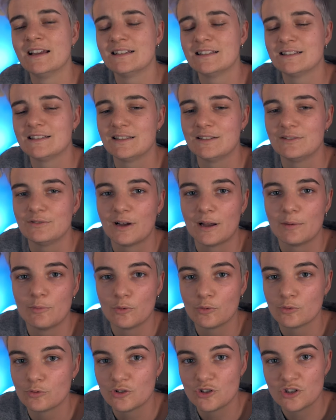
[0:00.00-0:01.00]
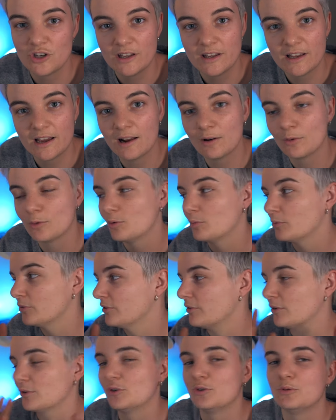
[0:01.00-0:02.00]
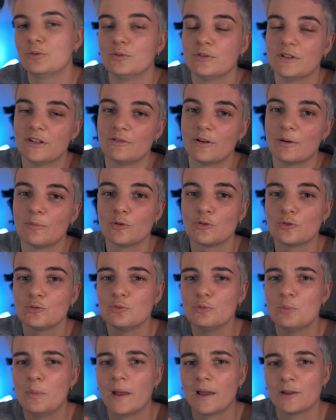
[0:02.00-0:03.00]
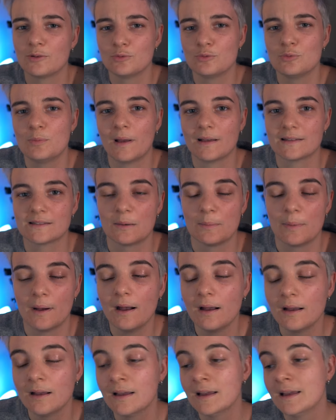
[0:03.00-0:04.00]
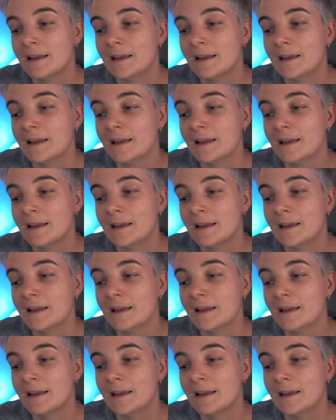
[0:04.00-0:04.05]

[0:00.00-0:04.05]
C'est vraiment génial. On commence à avoir une communauté vraiment super, super sympa.